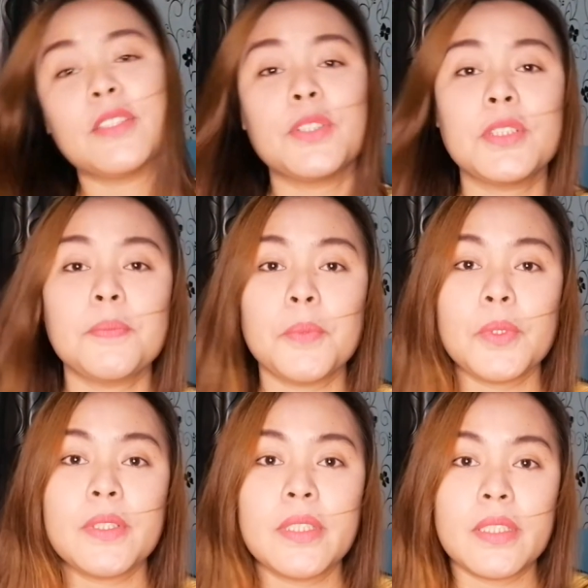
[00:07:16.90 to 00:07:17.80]
I'll just
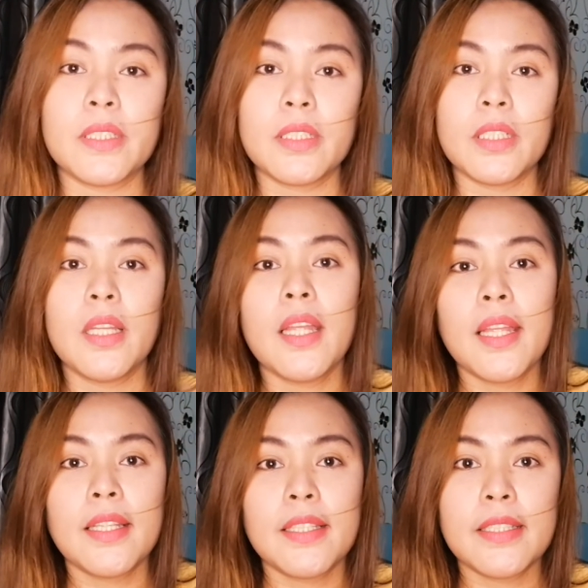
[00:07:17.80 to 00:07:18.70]
put the
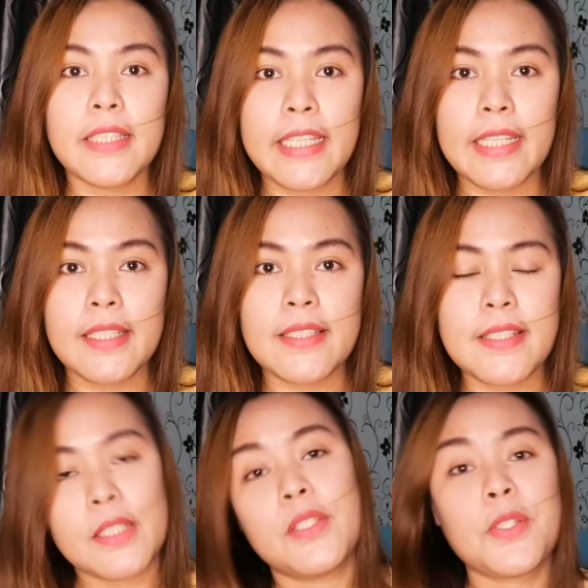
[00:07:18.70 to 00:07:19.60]
link
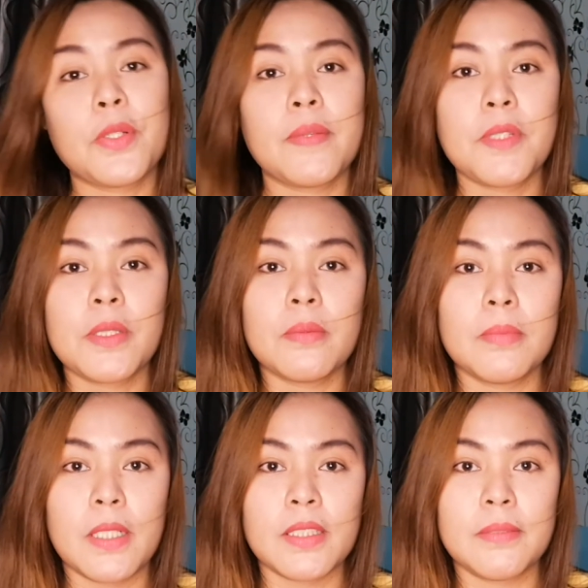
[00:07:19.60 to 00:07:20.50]
sa
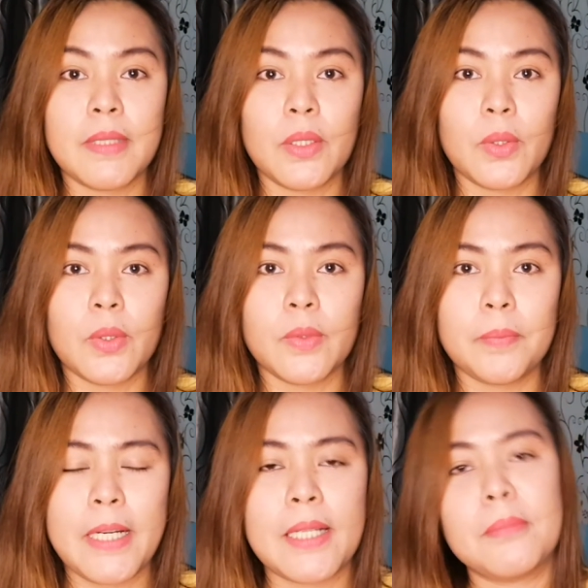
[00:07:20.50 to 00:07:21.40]
description box below
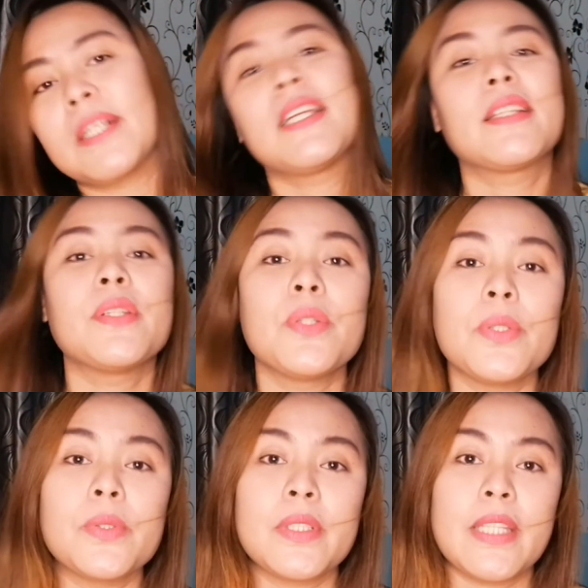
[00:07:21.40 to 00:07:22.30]
para makita
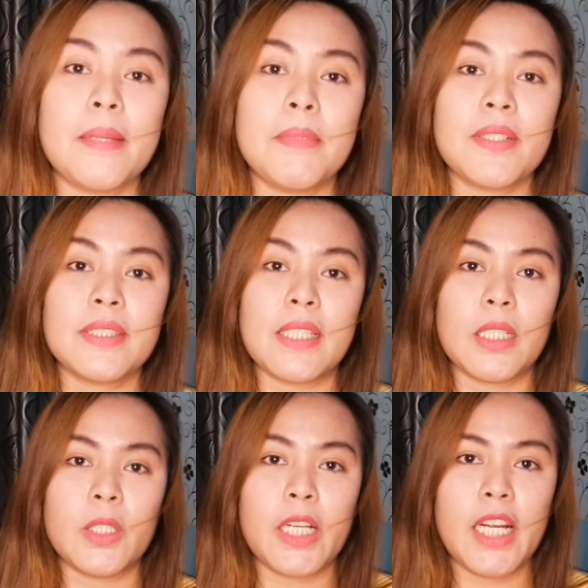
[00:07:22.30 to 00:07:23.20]
nyo yung name ng
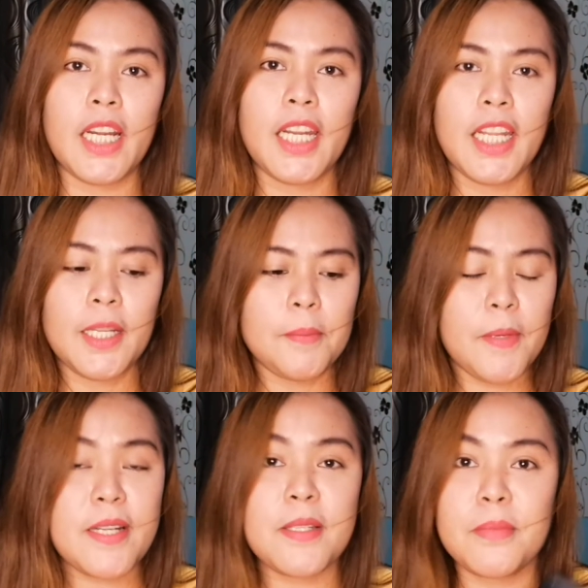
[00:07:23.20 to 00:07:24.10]
seller.
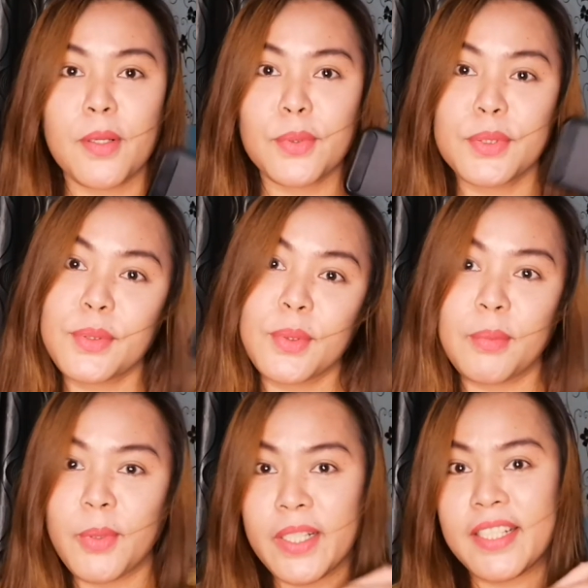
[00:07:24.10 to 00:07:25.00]
Para sa mga
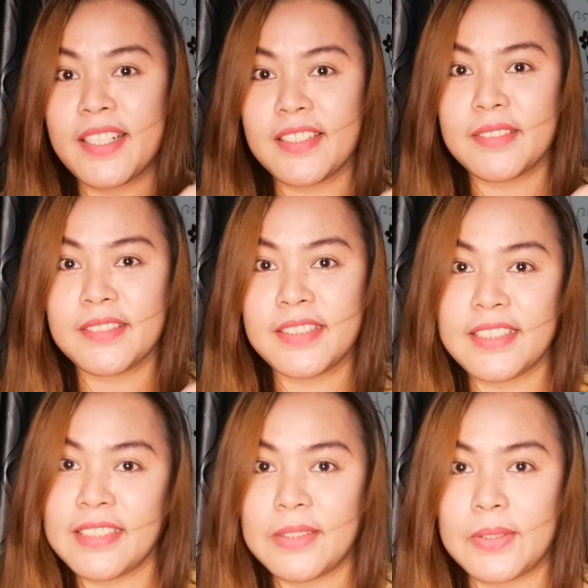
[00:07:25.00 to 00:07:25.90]
gustong umorder ng
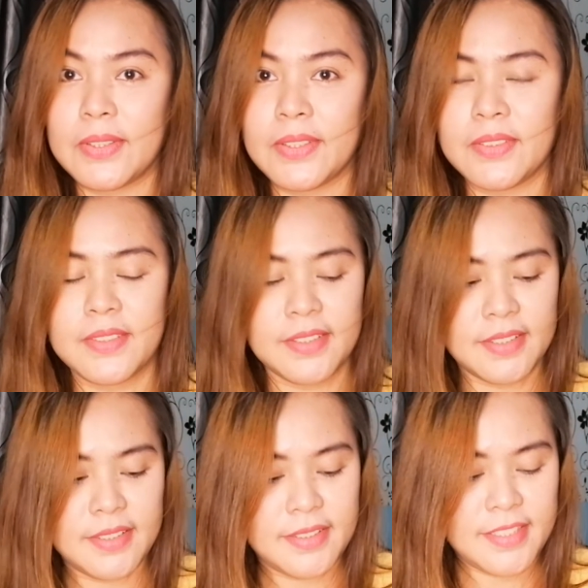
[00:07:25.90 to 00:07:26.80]
ganito,
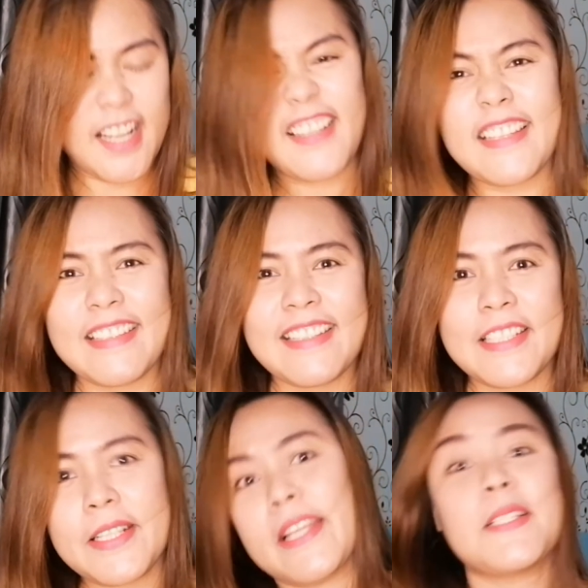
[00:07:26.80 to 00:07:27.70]
ang ganda
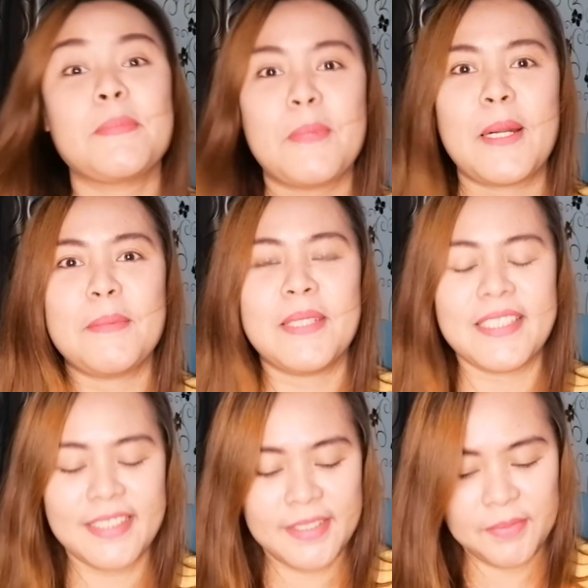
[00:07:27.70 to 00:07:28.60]
niya guys,
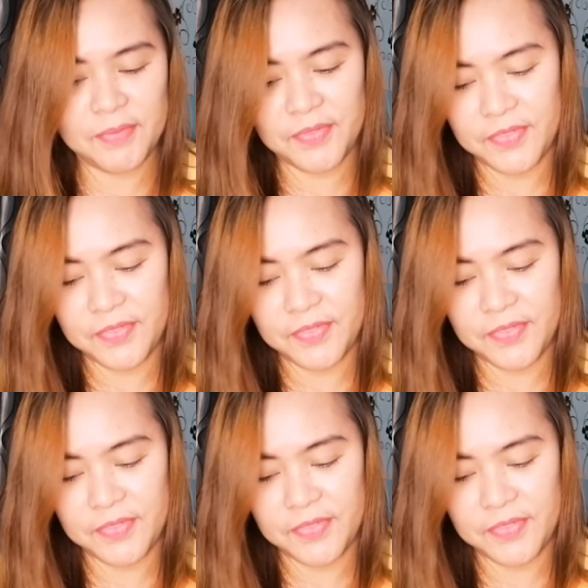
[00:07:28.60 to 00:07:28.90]
promise.